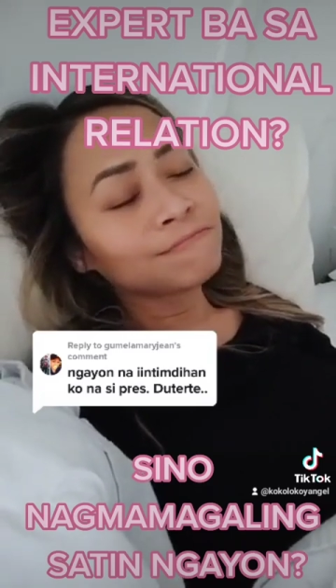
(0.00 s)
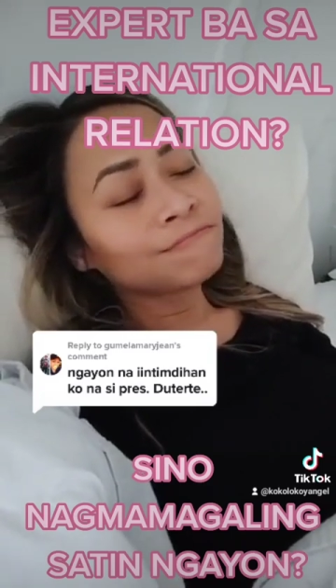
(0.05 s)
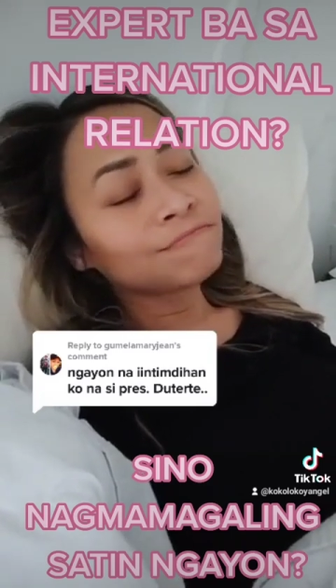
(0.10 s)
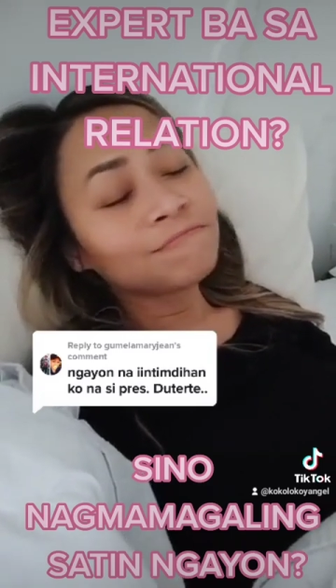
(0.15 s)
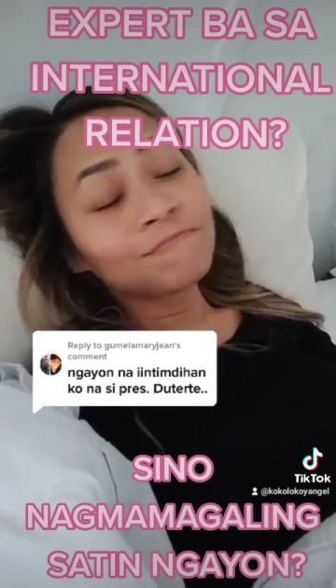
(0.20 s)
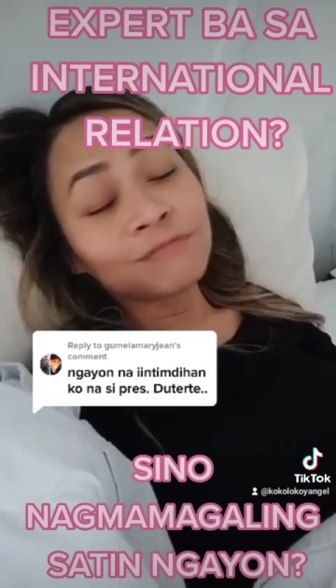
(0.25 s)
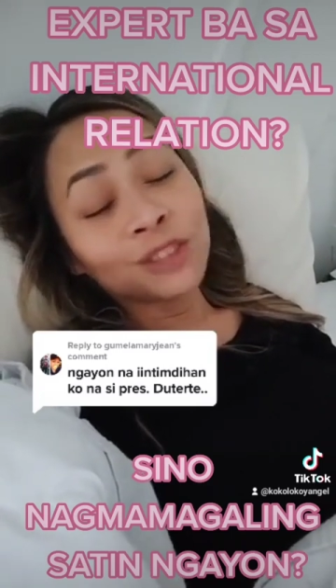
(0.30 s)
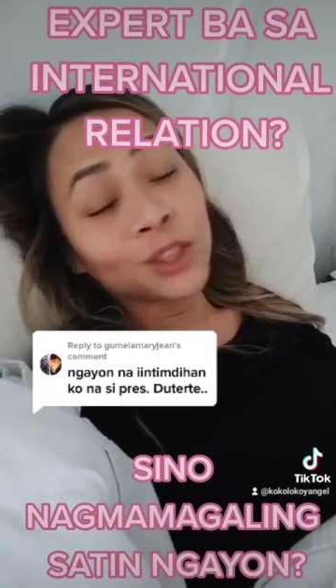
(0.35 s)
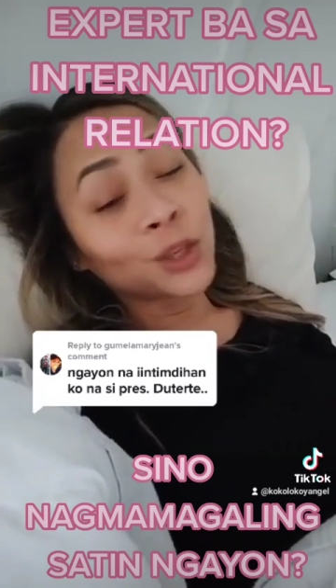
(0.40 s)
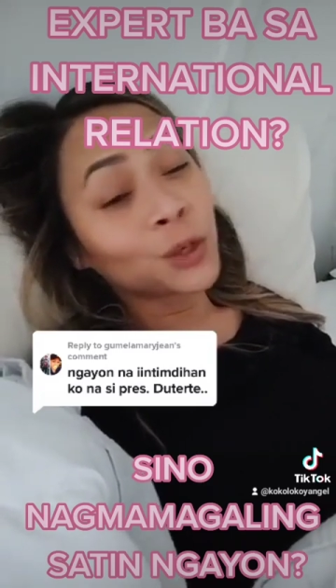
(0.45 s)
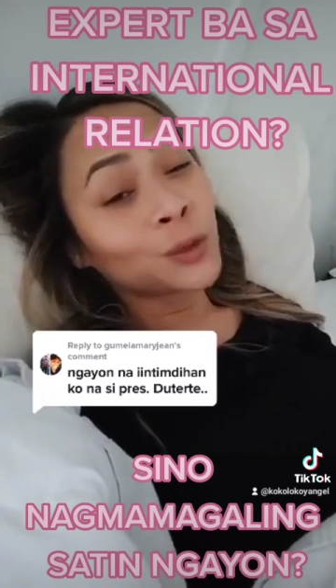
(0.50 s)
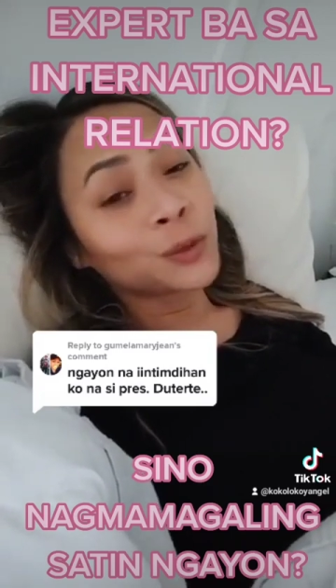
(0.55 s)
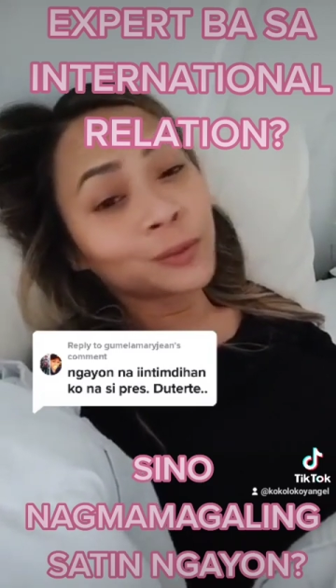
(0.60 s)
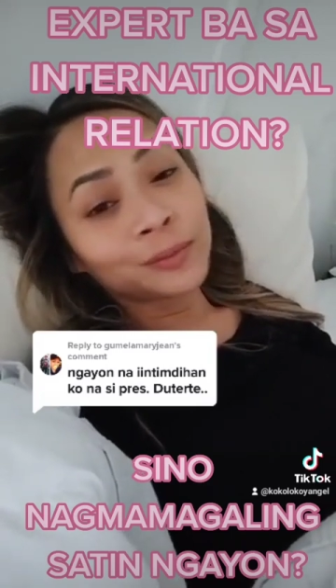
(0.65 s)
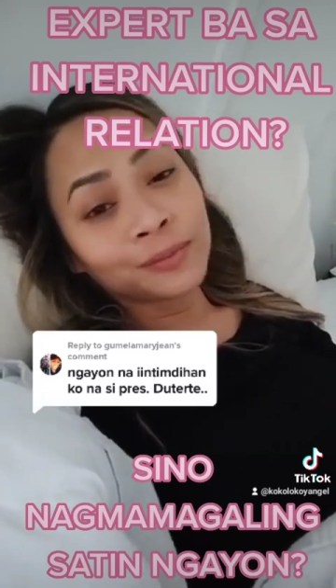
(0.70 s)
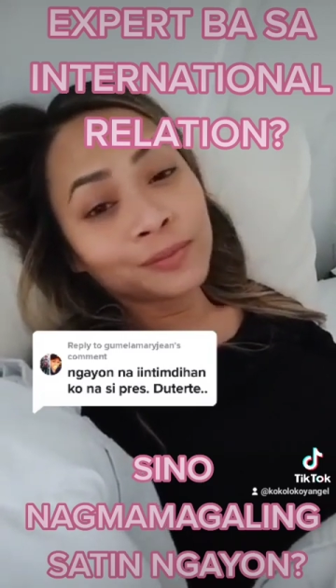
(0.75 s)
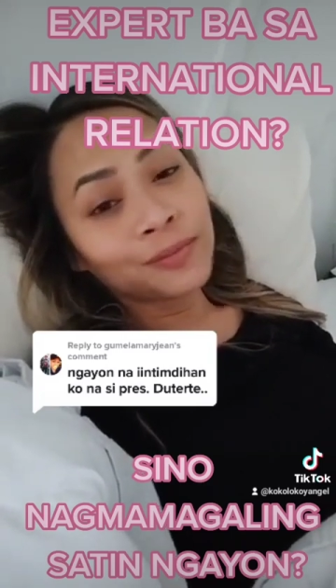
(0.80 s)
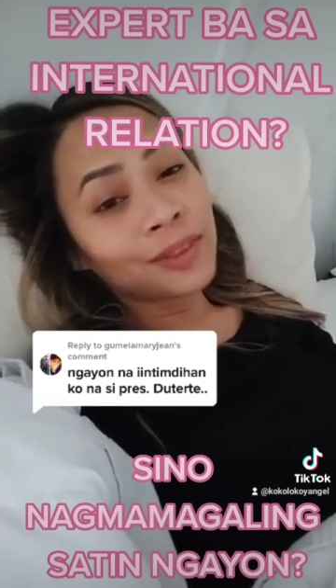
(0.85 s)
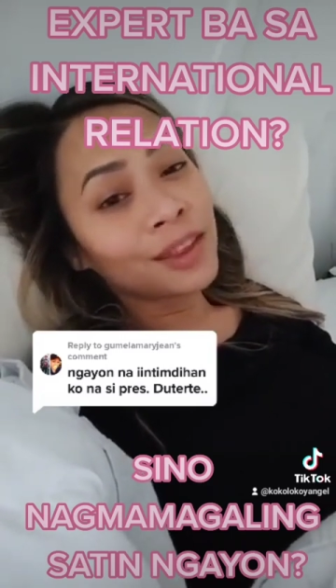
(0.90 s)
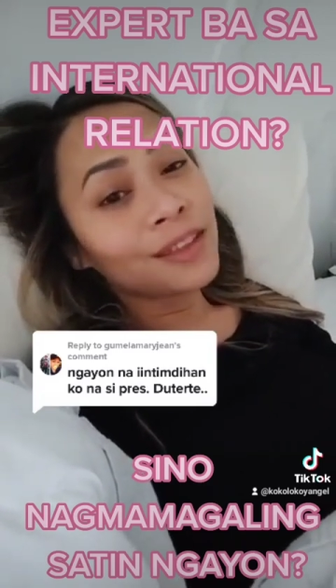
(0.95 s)

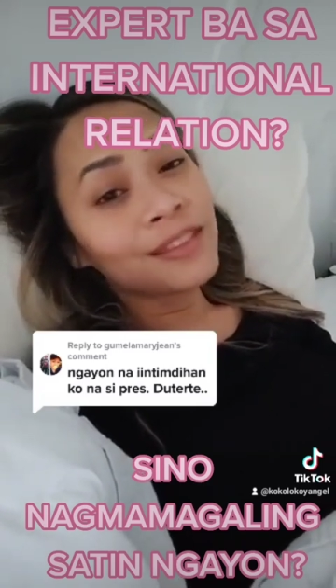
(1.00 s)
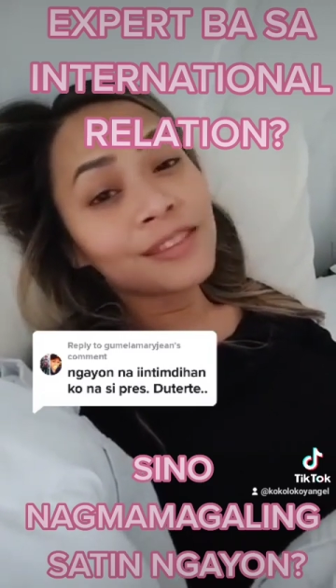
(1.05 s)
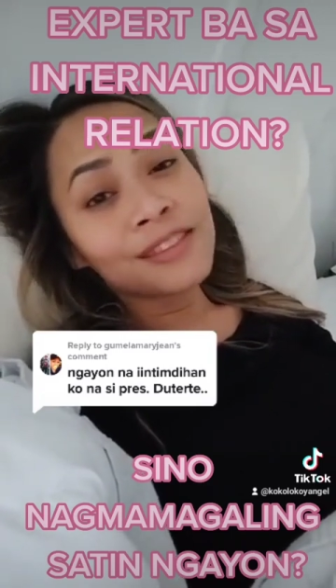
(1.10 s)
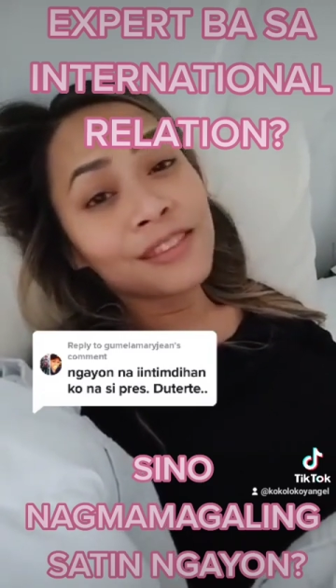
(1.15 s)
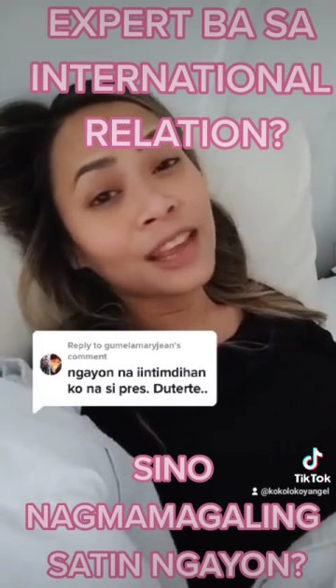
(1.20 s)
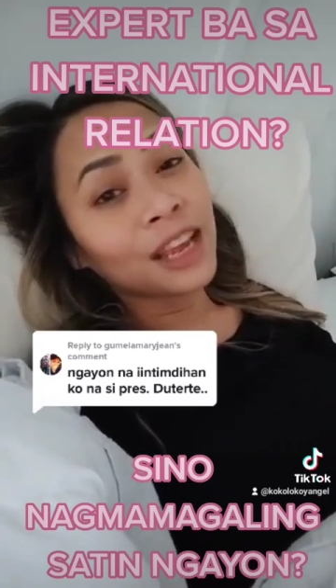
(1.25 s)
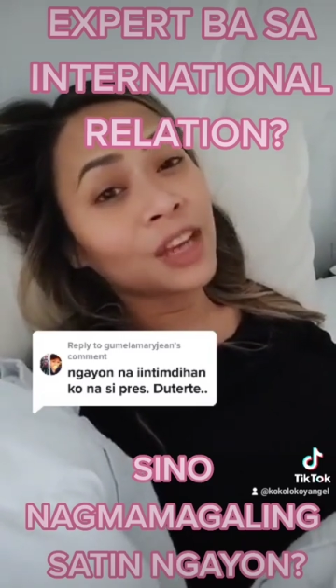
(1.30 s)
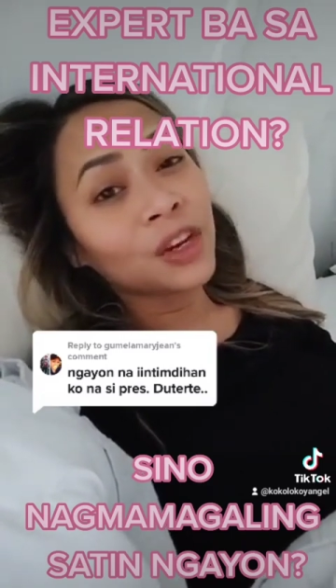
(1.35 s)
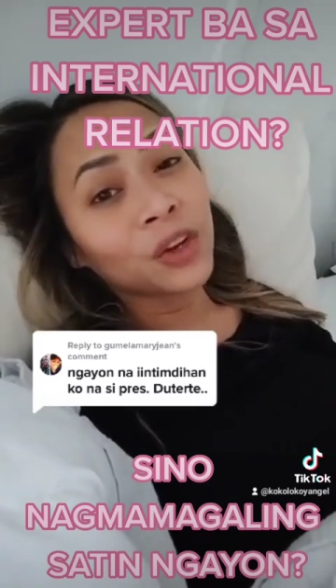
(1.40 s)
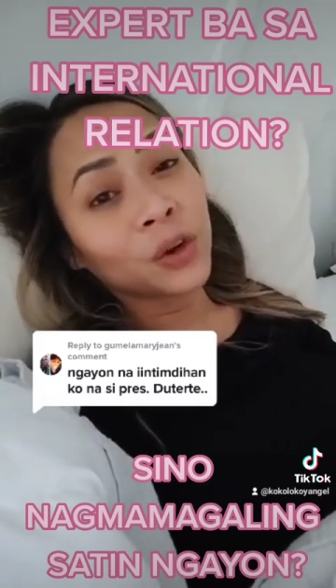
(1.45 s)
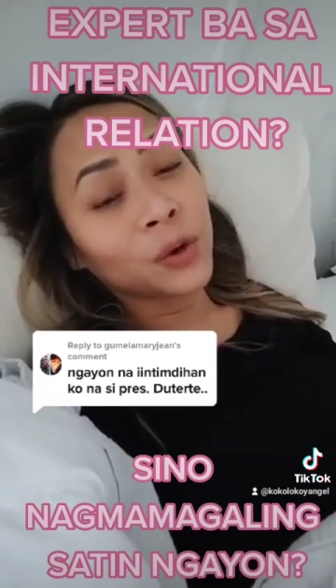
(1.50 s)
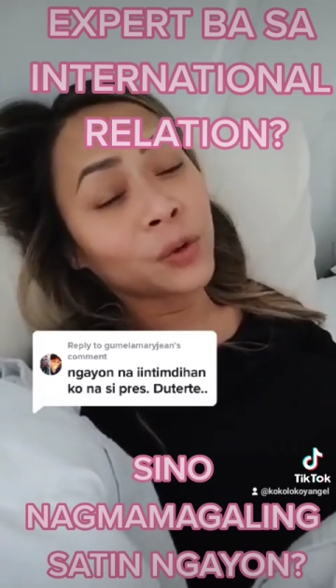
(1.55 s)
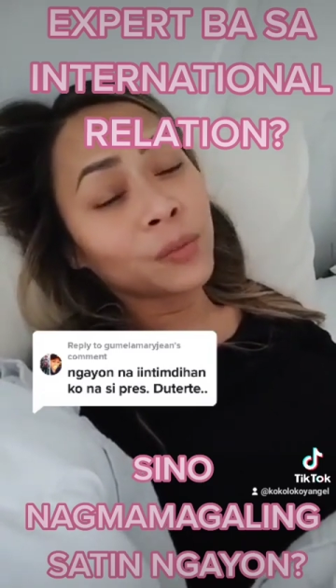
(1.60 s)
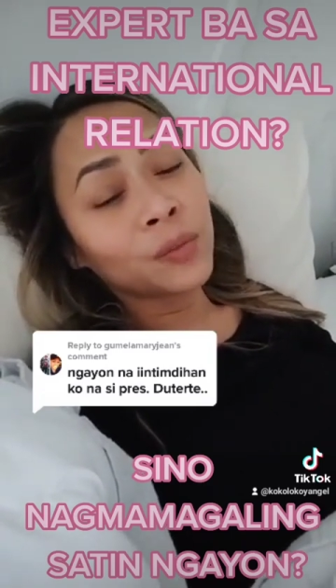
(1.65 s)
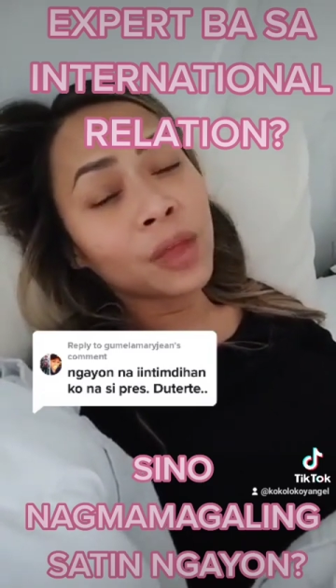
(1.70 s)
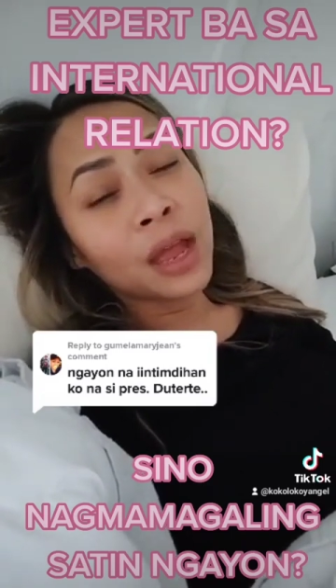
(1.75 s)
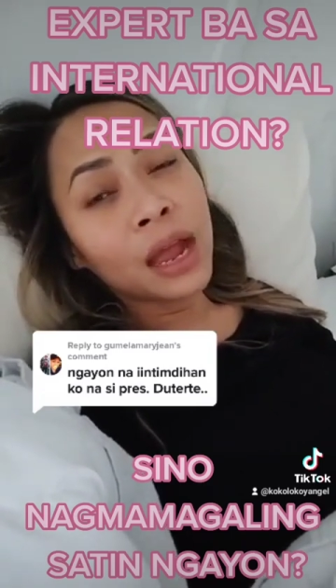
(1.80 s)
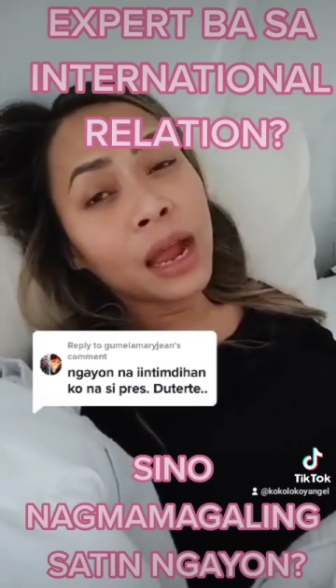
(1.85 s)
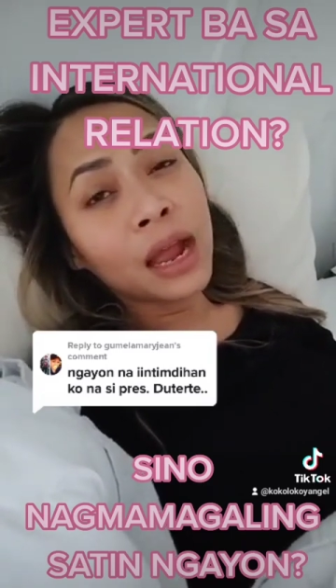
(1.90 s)
No. Say no.